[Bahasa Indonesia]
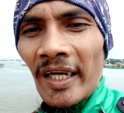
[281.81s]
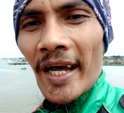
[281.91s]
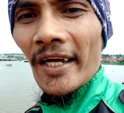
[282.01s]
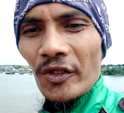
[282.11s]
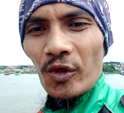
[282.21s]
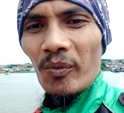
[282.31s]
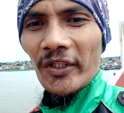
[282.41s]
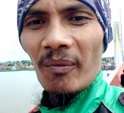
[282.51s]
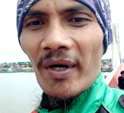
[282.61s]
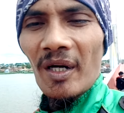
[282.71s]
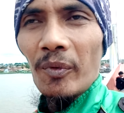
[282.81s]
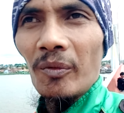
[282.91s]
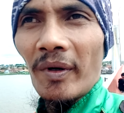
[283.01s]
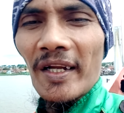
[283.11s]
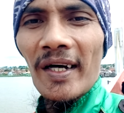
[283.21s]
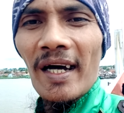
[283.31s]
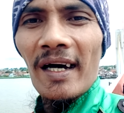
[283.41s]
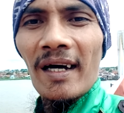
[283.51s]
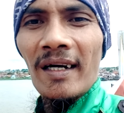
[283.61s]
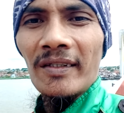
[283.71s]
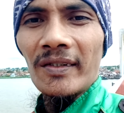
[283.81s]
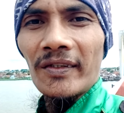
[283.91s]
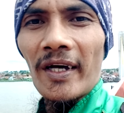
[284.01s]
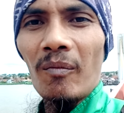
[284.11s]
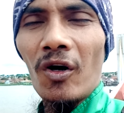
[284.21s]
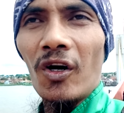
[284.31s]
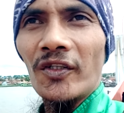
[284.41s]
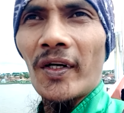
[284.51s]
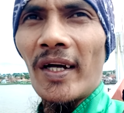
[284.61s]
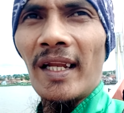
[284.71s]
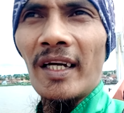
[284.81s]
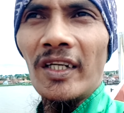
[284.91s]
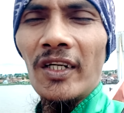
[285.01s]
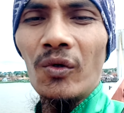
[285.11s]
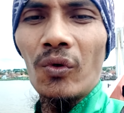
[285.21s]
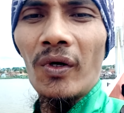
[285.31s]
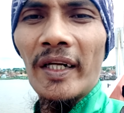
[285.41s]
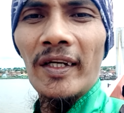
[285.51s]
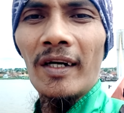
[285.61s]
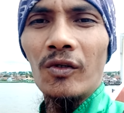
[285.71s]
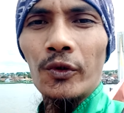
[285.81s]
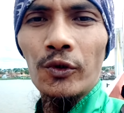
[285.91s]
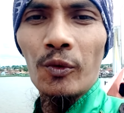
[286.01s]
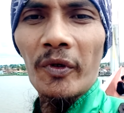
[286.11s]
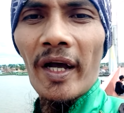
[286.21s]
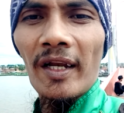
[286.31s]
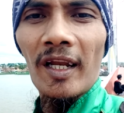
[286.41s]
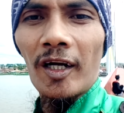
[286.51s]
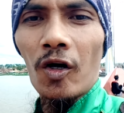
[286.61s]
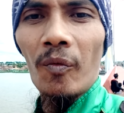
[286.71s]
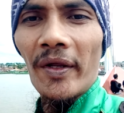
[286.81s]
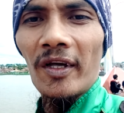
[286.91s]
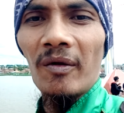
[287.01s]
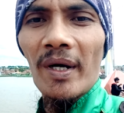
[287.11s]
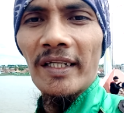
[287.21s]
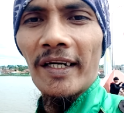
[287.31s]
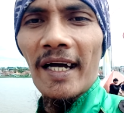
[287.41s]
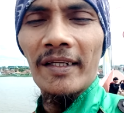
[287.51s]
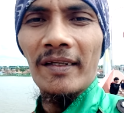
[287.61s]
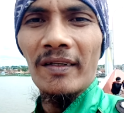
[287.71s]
Ya, youtuber dimanapun berada, saya mohon sekali lagi dukungannya untuk subscribe, like, komen, dan bagikan.